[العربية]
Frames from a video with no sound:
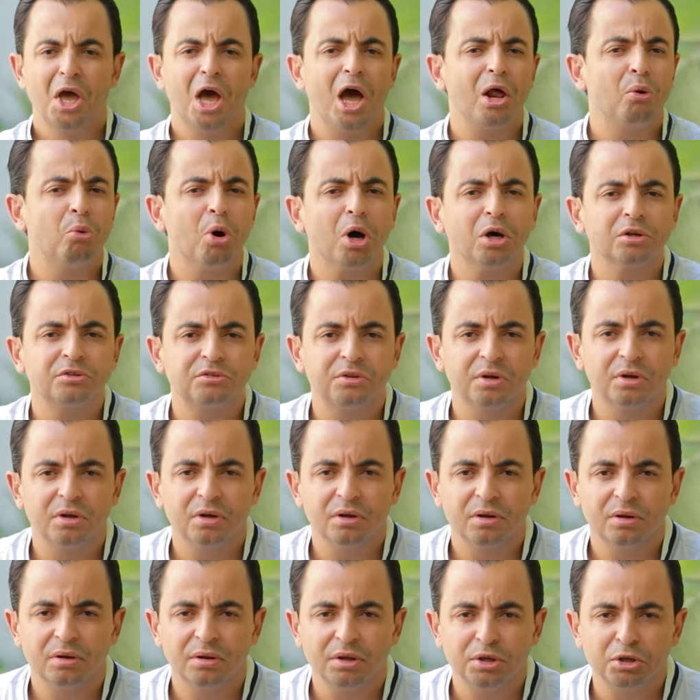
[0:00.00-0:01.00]
هالوقت
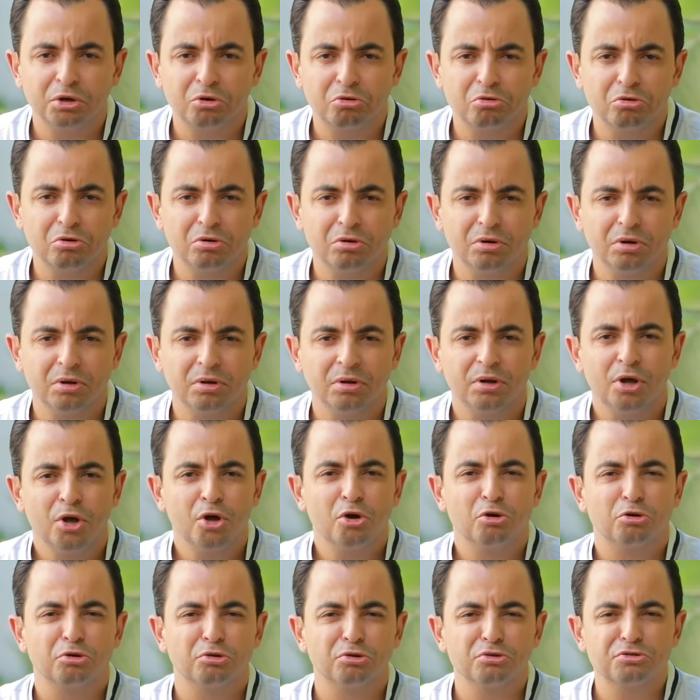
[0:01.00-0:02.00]
يكون
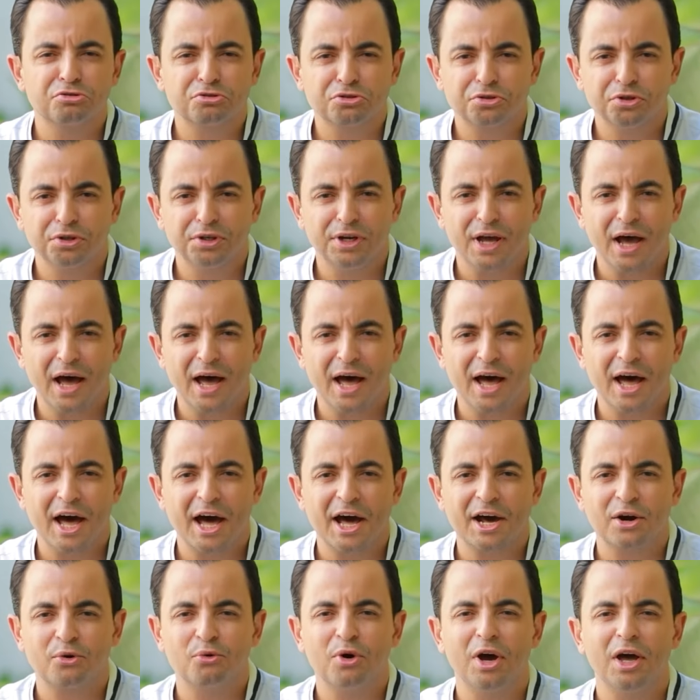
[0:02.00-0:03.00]
نص
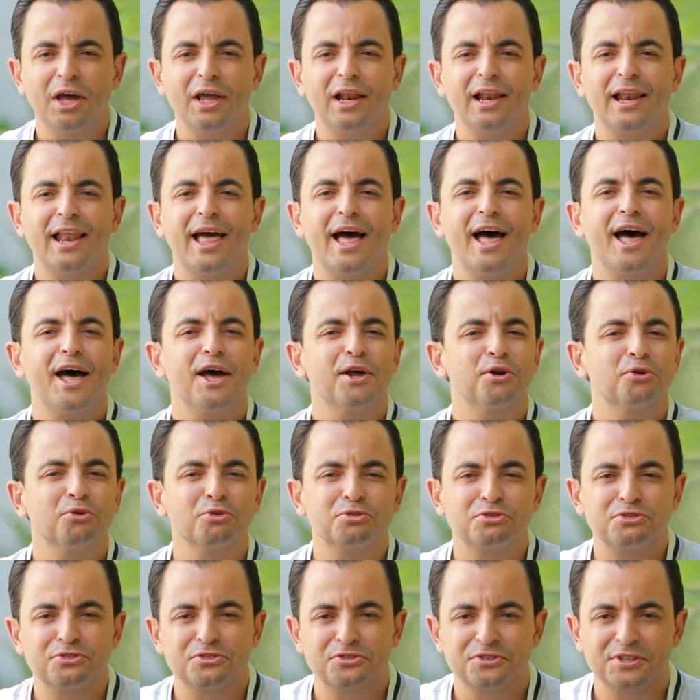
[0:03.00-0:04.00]
نهار وإلا
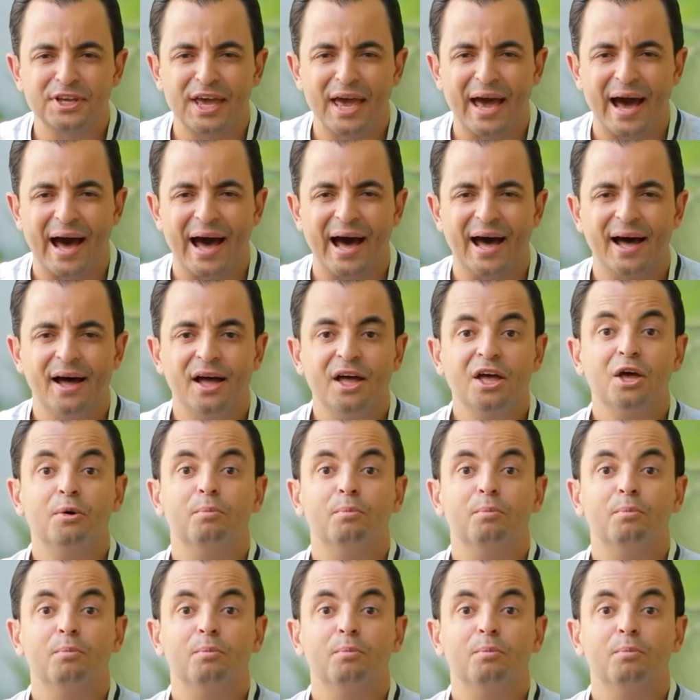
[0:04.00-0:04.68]
نص ساعة